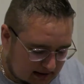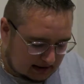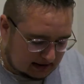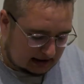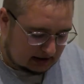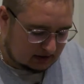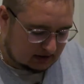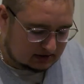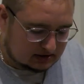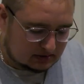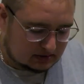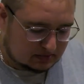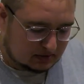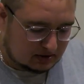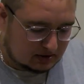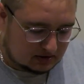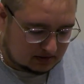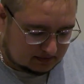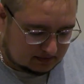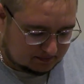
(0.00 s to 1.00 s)
Alors c'est
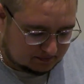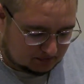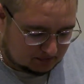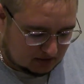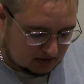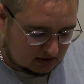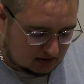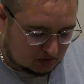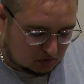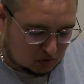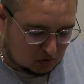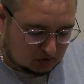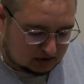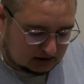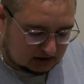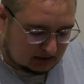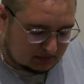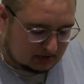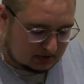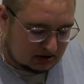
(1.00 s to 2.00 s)
pas
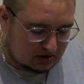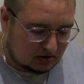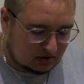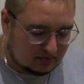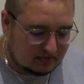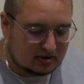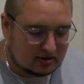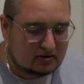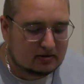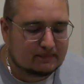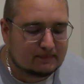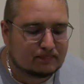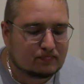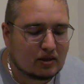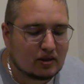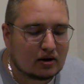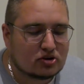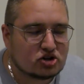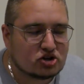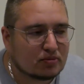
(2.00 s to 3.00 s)
ultra piquant, mais
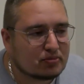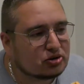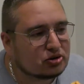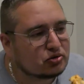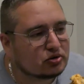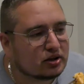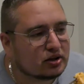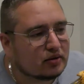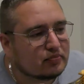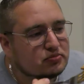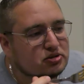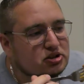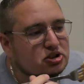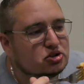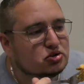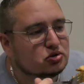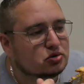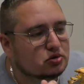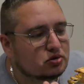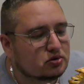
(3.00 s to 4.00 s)
j'ai l'impression qu'il y a une
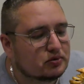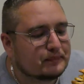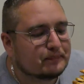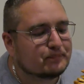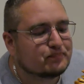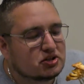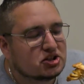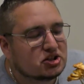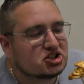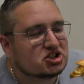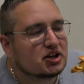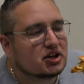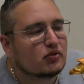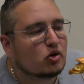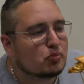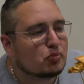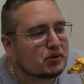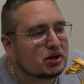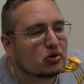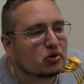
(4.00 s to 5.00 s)
petite, euh, petite saveur
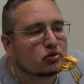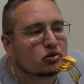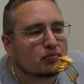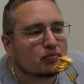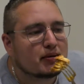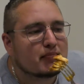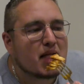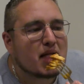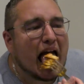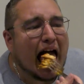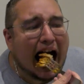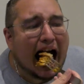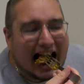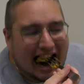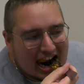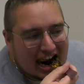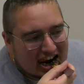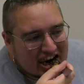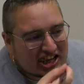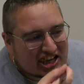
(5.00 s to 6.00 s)
piquante quand même.
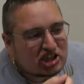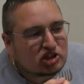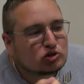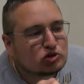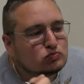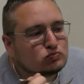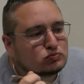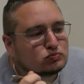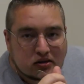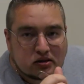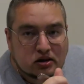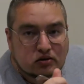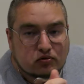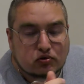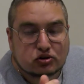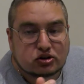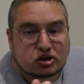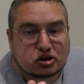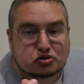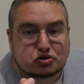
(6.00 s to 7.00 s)
Niveau
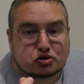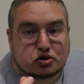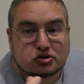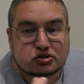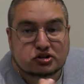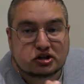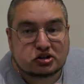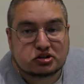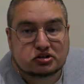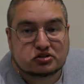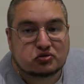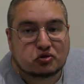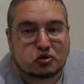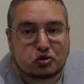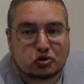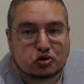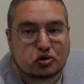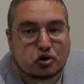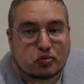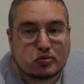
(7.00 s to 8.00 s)
texture, c'est
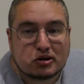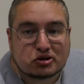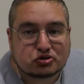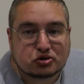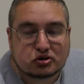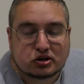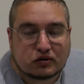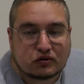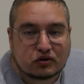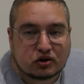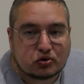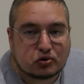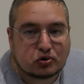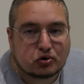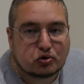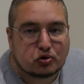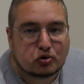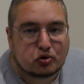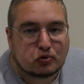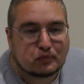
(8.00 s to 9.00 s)
une, gambasse que tu as fait cuire
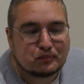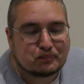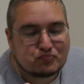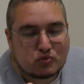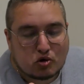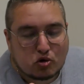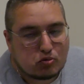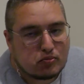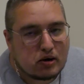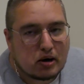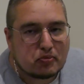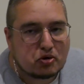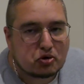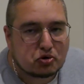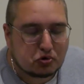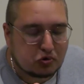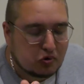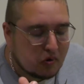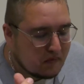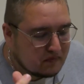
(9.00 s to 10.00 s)
au, barbecue.